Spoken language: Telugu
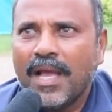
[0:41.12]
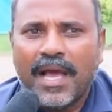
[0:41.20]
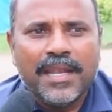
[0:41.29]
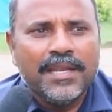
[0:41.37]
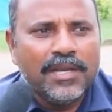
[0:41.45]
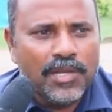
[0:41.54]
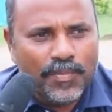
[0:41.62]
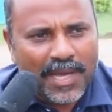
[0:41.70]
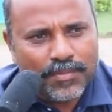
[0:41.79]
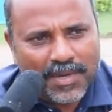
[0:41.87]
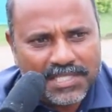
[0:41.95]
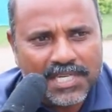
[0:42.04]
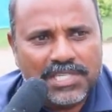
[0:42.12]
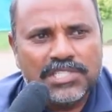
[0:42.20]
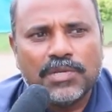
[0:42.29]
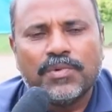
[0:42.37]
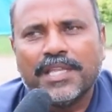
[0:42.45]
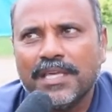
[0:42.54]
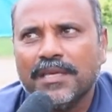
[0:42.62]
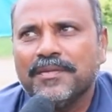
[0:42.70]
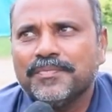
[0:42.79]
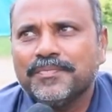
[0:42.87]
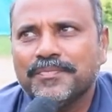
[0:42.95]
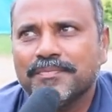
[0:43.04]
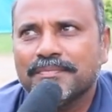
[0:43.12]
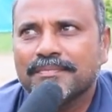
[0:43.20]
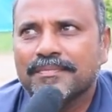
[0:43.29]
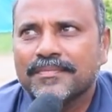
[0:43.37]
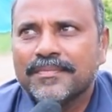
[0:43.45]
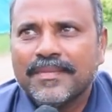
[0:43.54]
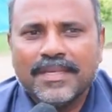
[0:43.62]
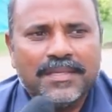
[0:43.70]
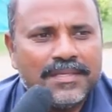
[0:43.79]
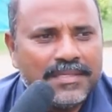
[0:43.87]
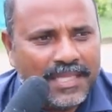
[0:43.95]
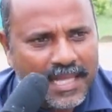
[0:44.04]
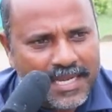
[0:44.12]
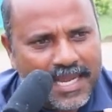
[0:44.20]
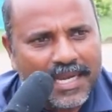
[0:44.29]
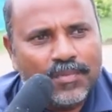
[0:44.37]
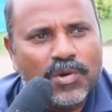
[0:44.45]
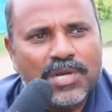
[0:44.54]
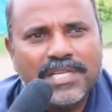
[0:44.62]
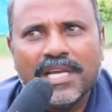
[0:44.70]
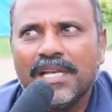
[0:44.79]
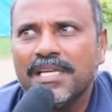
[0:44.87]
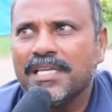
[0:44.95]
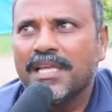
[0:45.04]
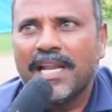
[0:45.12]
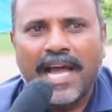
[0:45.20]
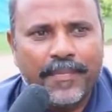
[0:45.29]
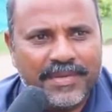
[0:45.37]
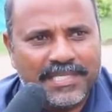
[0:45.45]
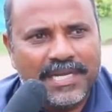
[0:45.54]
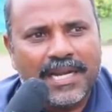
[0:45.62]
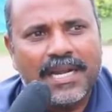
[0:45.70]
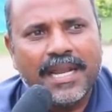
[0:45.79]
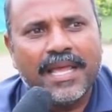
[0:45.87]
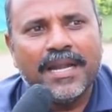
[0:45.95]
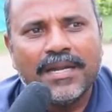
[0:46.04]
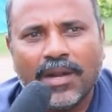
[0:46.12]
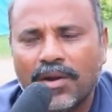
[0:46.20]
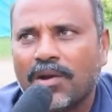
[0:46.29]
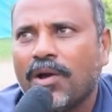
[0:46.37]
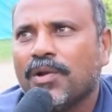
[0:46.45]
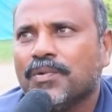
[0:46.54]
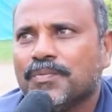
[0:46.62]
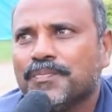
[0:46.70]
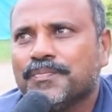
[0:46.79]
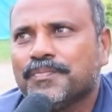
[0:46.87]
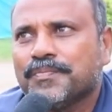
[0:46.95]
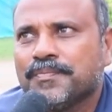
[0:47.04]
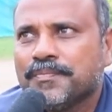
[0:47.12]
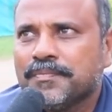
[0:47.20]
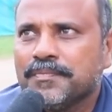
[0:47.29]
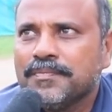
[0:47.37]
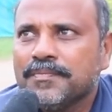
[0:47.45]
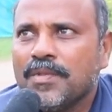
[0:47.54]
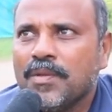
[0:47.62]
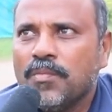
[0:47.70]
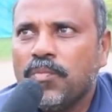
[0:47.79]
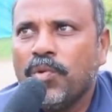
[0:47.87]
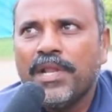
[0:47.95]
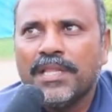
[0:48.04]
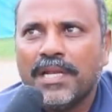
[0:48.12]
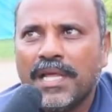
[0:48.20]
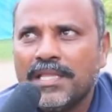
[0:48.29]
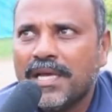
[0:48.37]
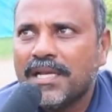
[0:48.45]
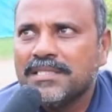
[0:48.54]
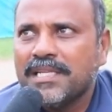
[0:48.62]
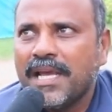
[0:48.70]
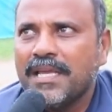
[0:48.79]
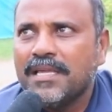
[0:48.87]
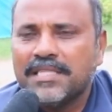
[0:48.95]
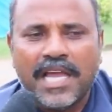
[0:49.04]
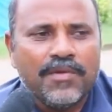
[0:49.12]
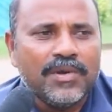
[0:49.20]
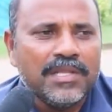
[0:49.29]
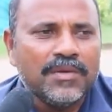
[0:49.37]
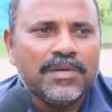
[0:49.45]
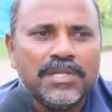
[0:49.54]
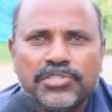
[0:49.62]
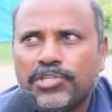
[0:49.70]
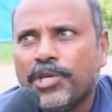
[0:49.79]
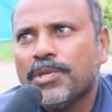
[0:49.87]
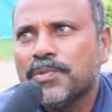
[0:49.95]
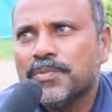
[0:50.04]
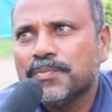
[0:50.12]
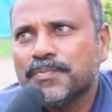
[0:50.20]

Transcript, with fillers: ఆ నీళ్లు మాది మంచినీళ్ళు చెరువు అదే దాన్ని ఎట బాగు చేయాలి ఏదైనా ఆఫీసర్ రండి అని అంటే వాళ్ళు రారు పోనీ ఏదన్నా అధికారం సాయం సాయం అడుగుదామంటే చేయరు